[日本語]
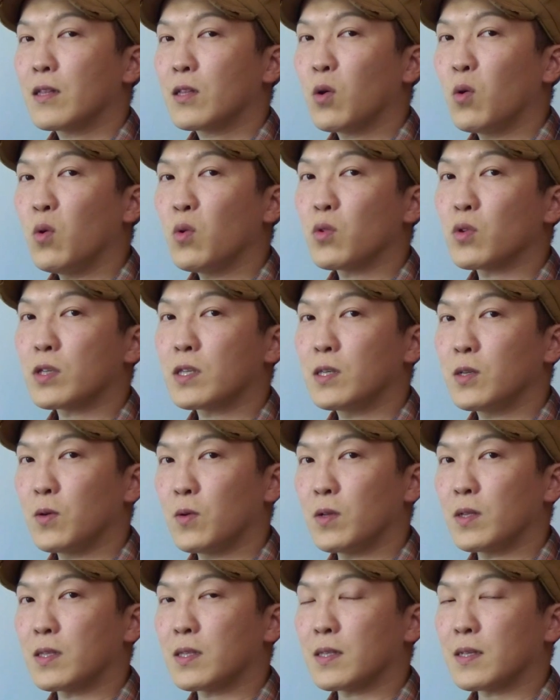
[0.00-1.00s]
糖の使
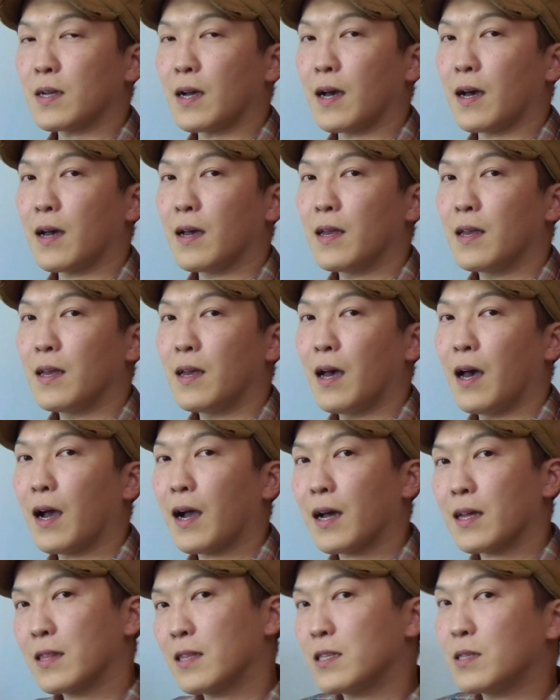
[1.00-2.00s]
用率が
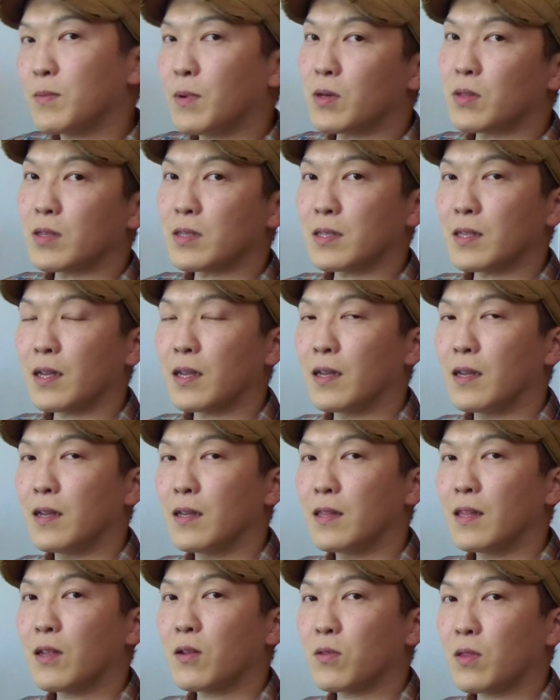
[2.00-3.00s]
上がってしまうんですね。
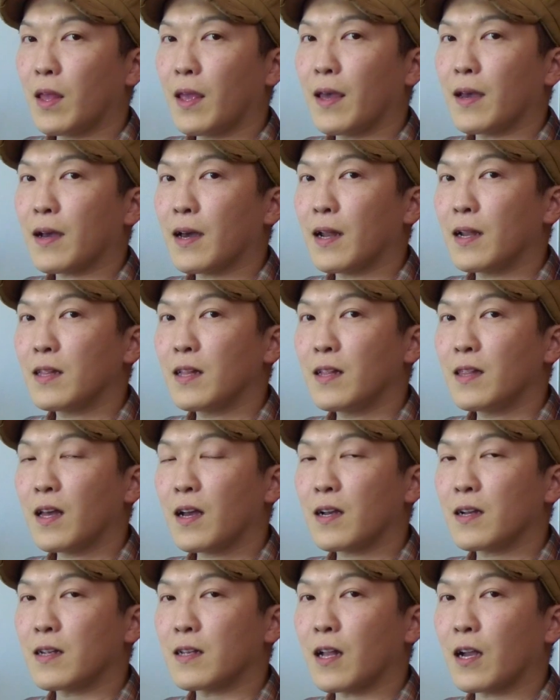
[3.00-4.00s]
なので体の
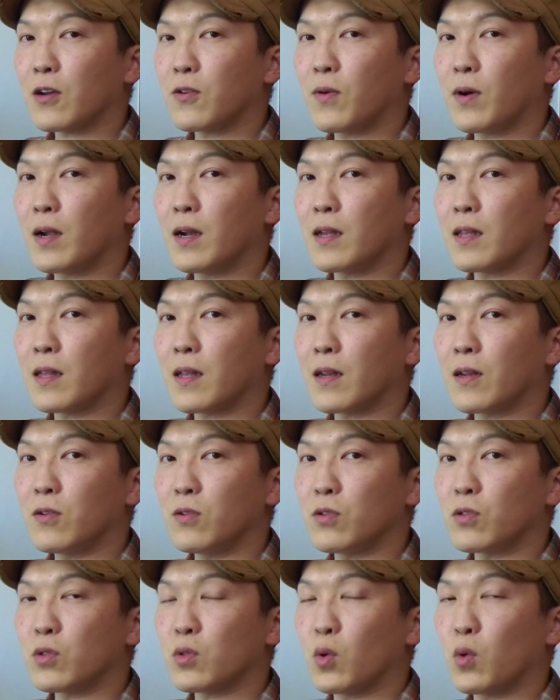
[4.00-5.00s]
中に蓄えられてい
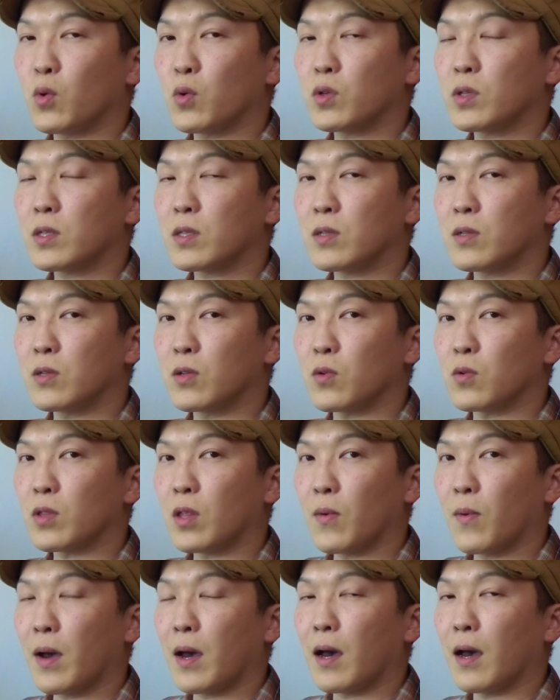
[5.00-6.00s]
る糖質量
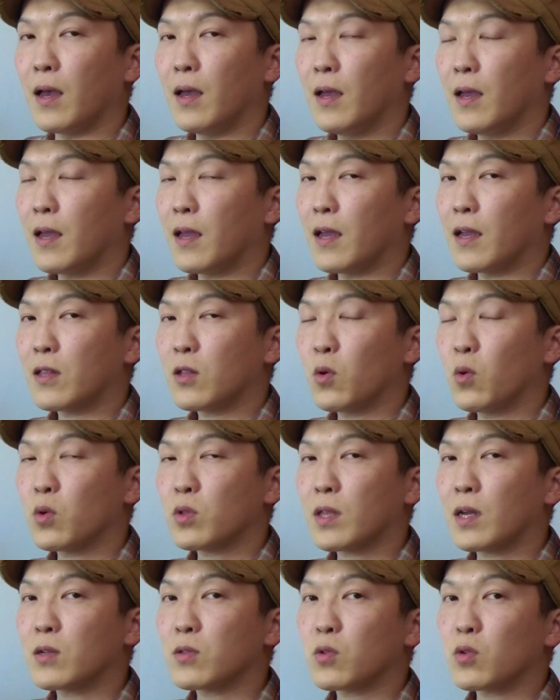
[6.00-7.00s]
では、
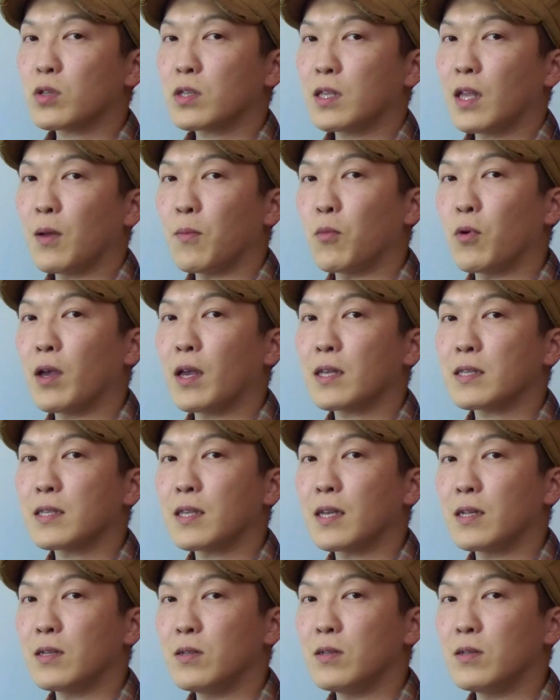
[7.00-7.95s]
トータルとして燃やせ